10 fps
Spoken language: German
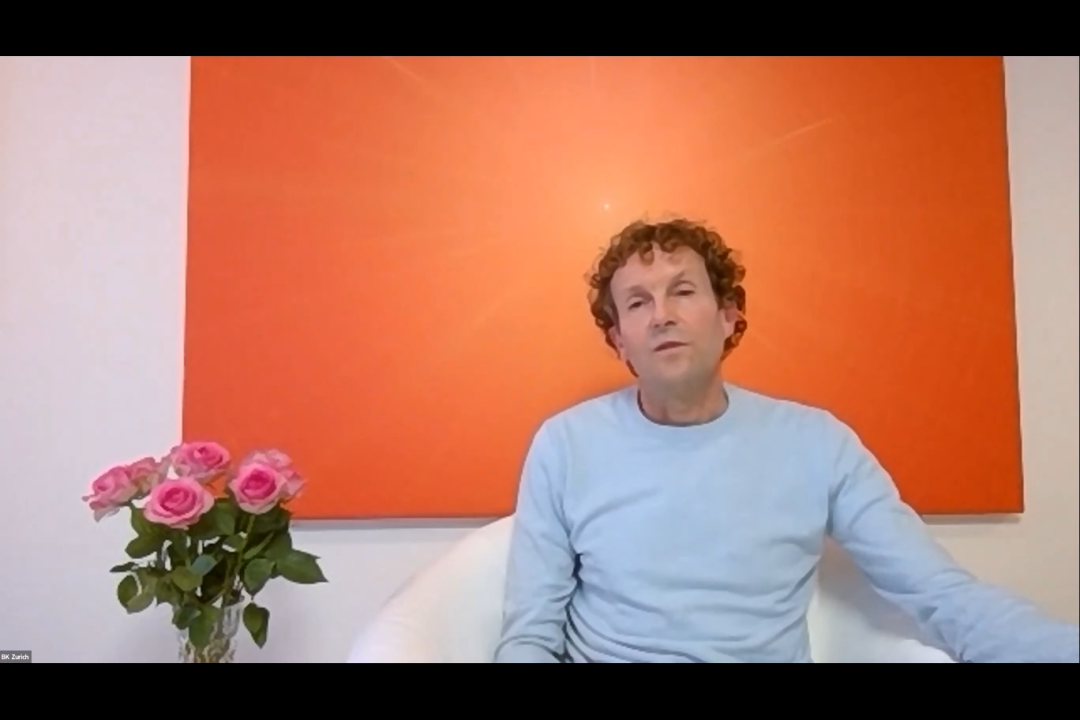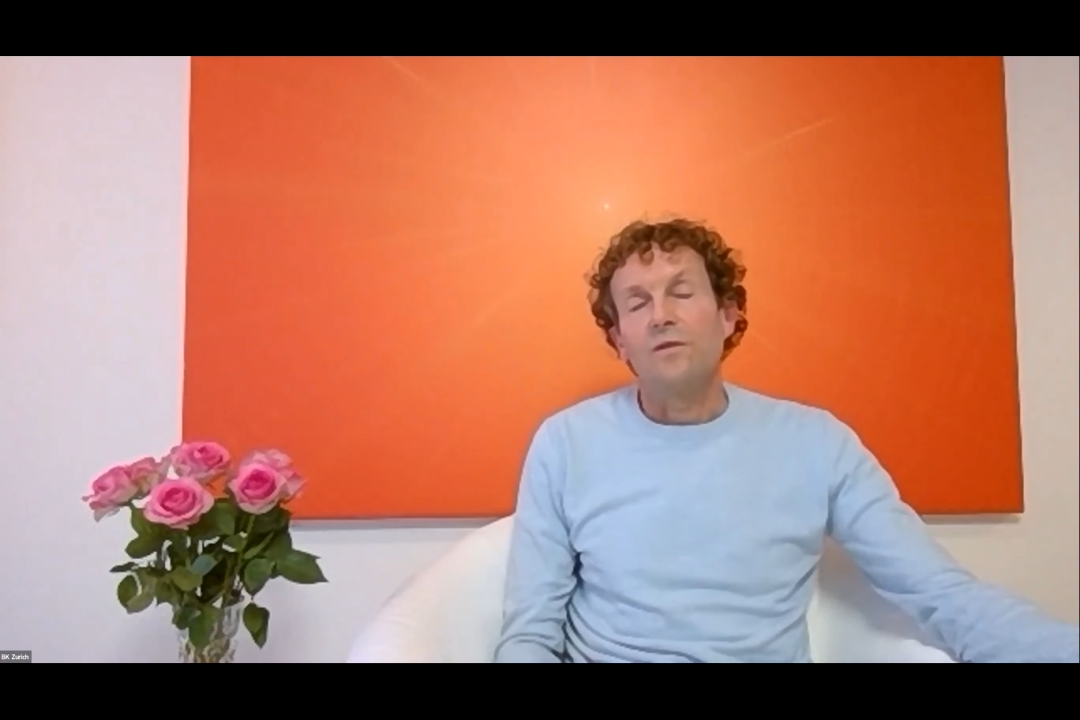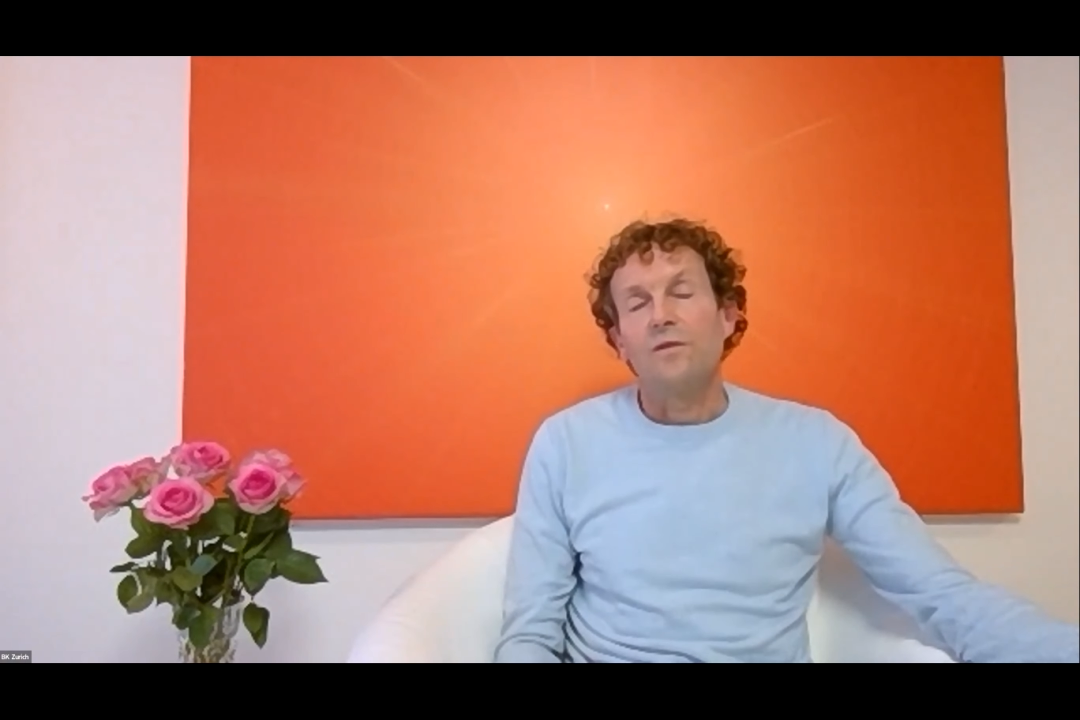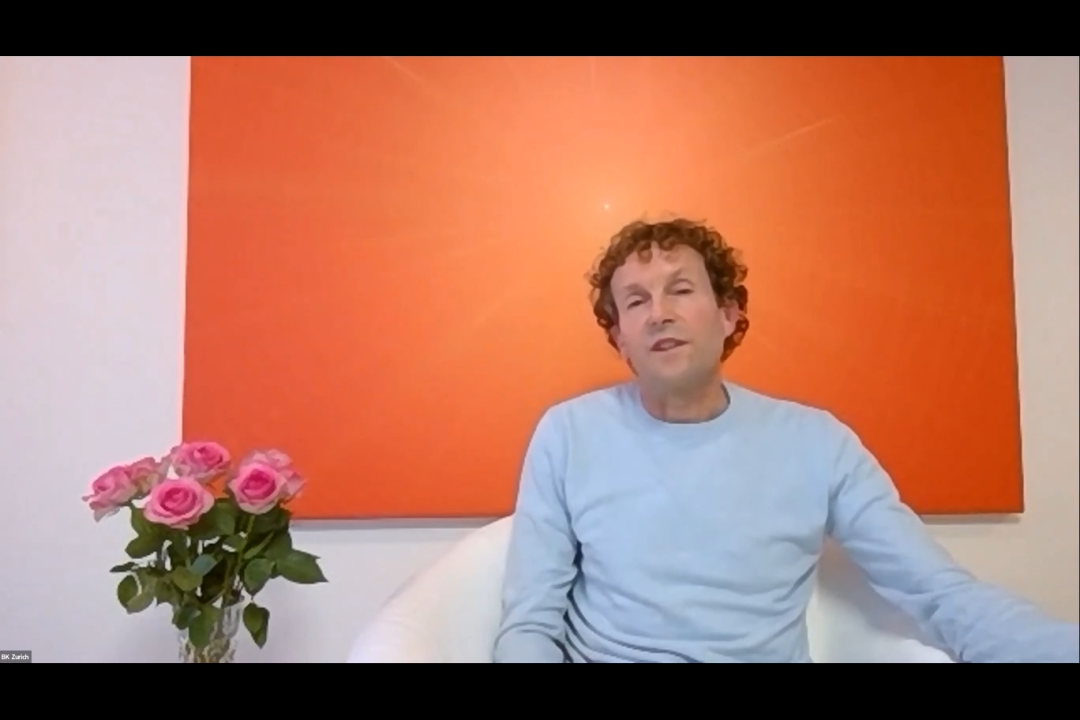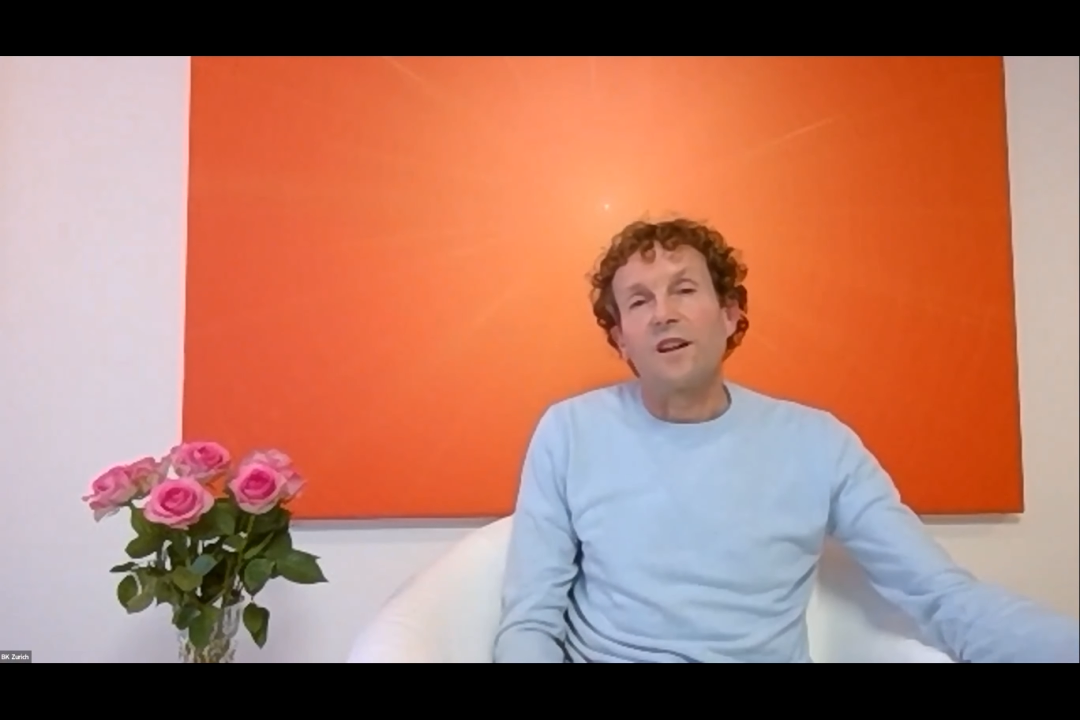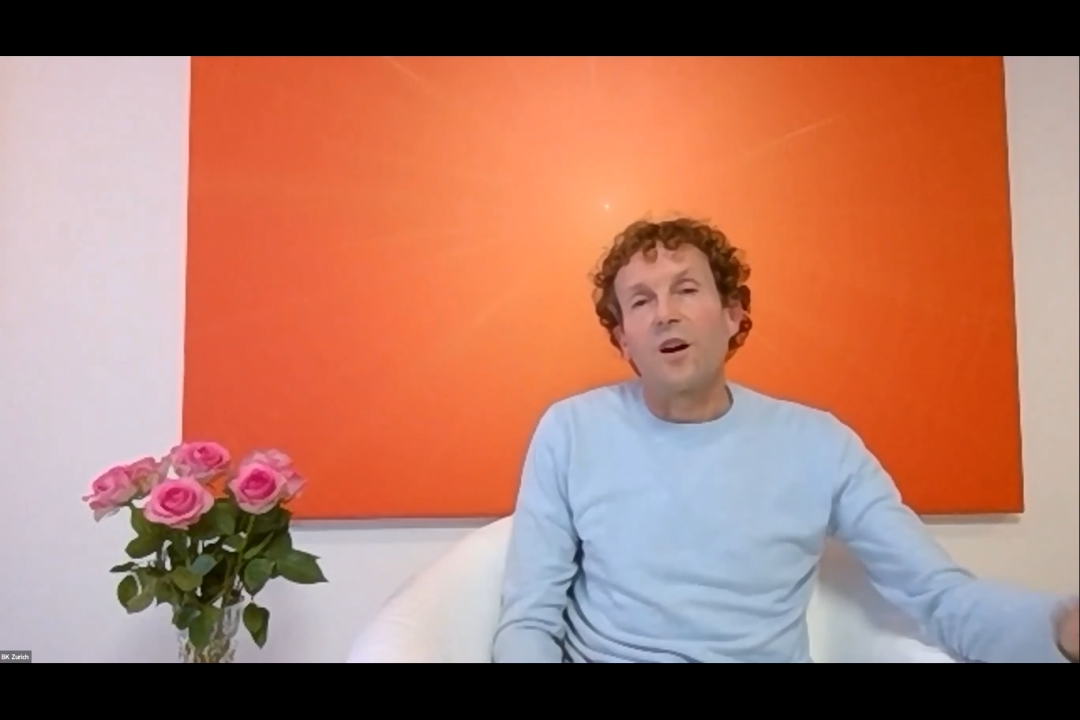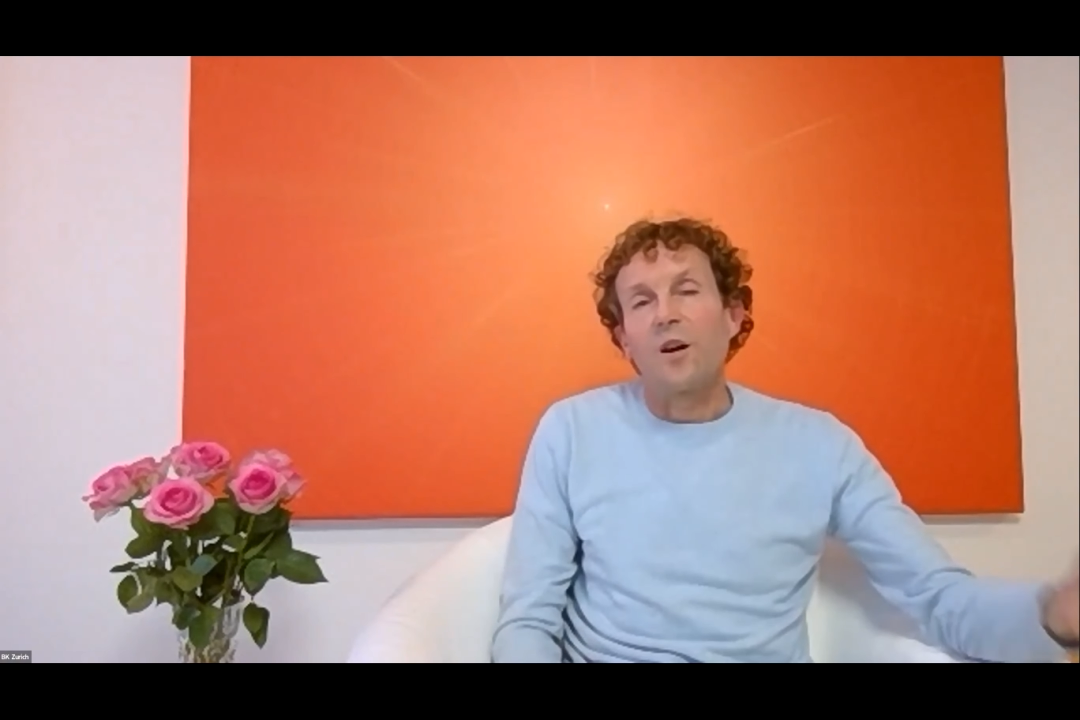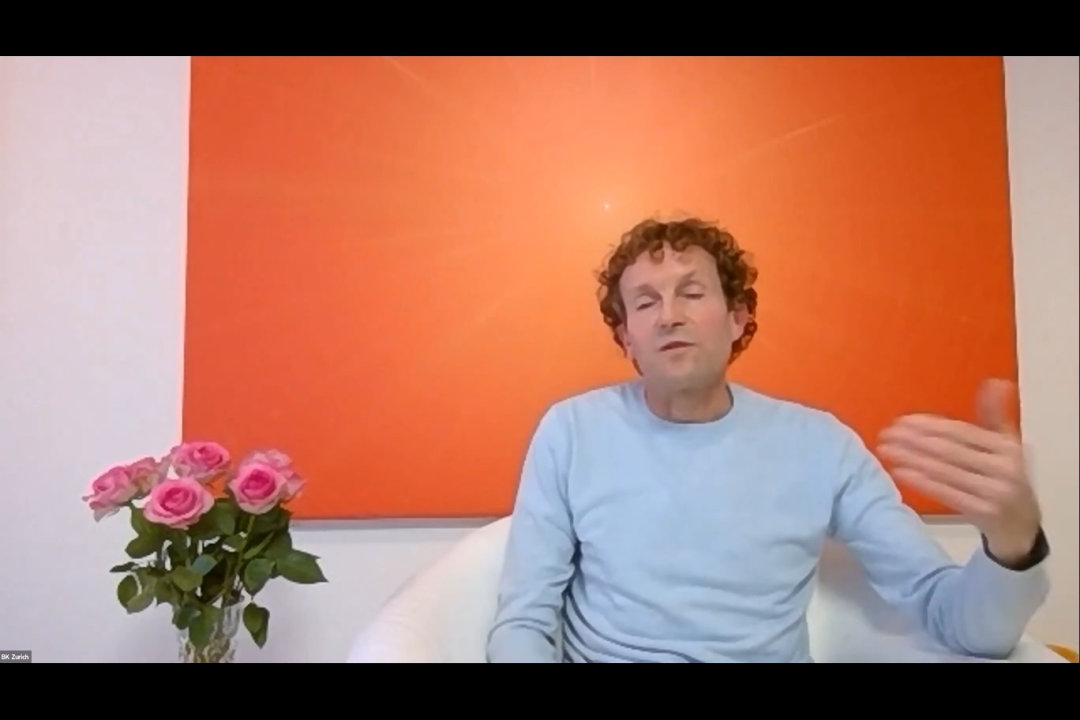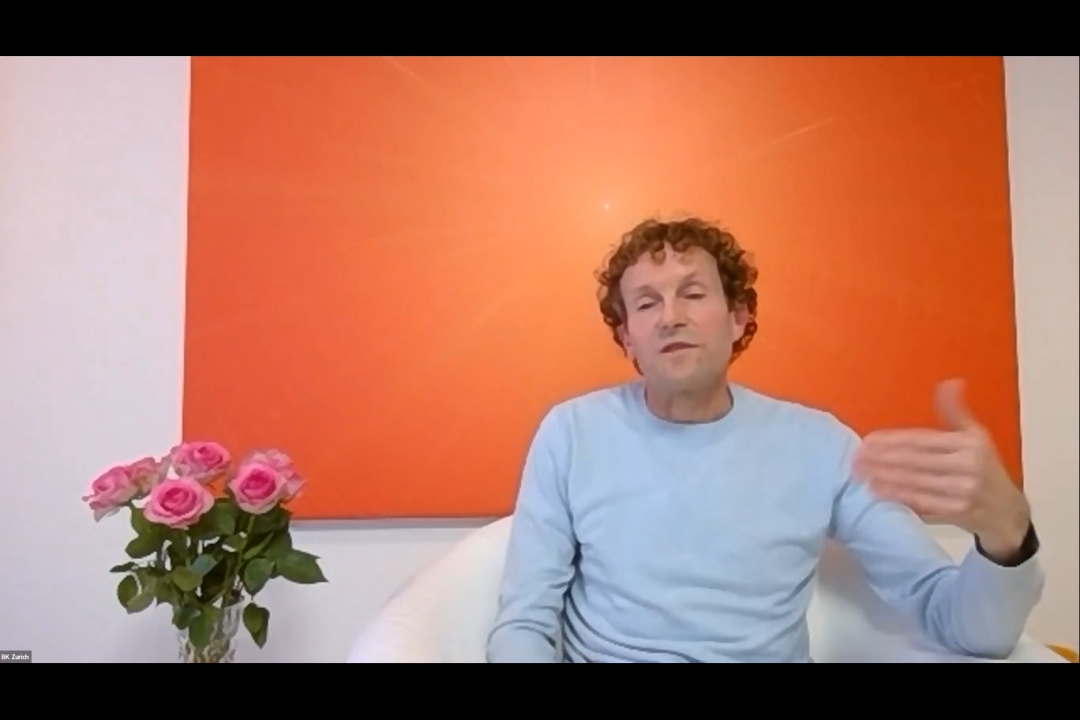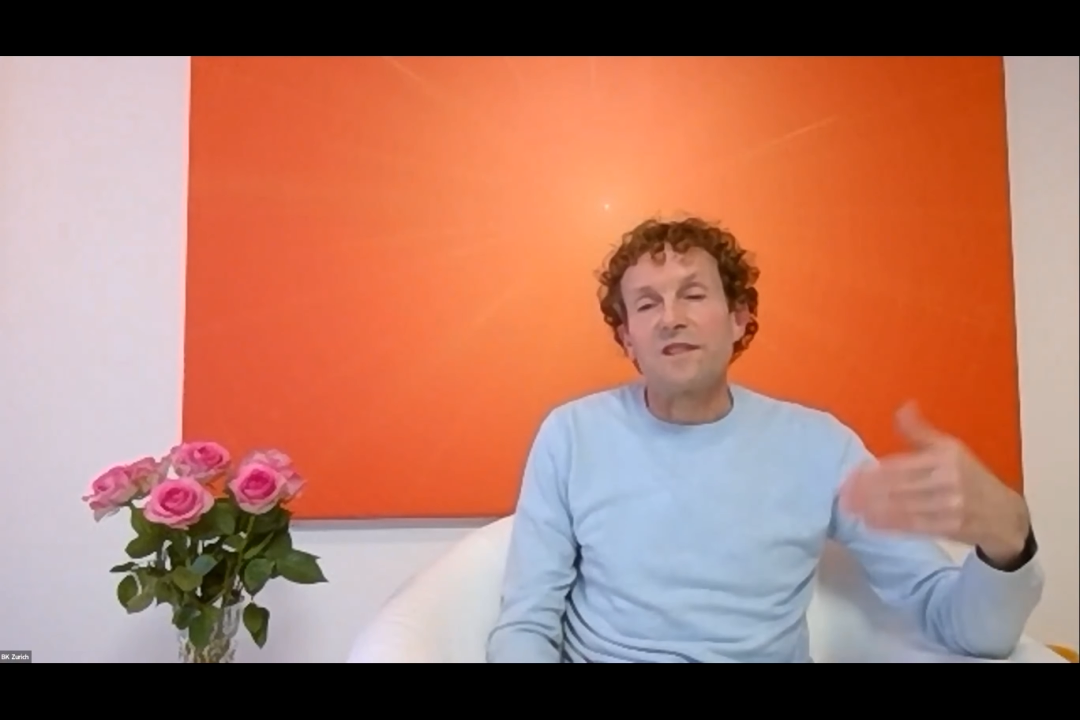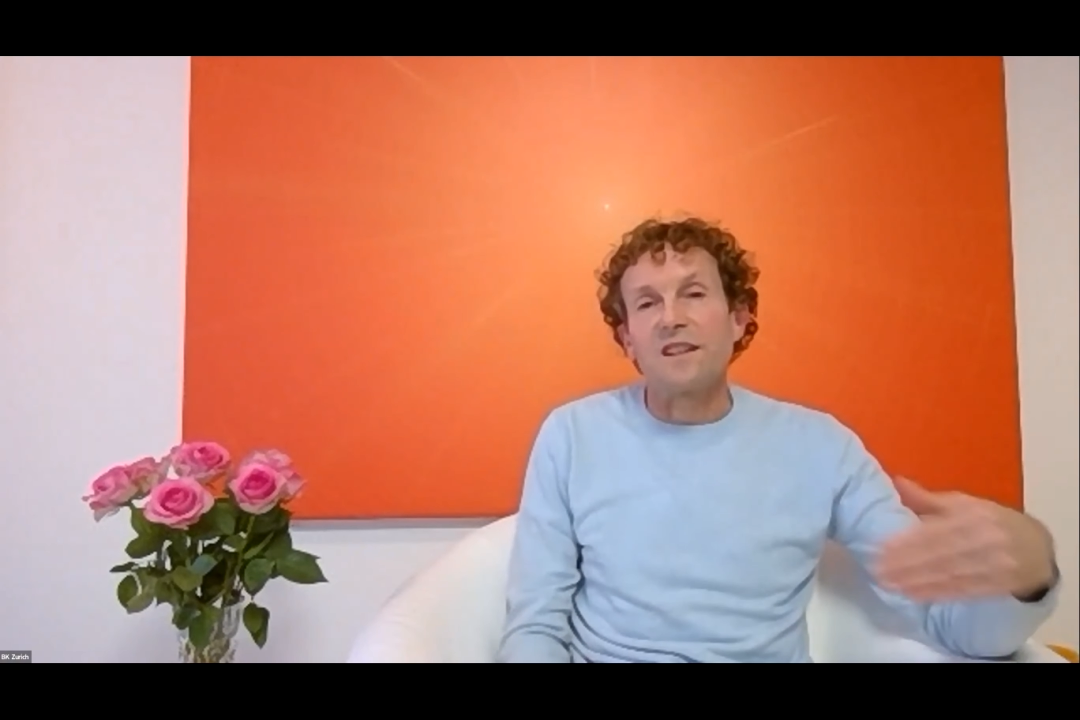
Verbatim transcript: Und wir haben uns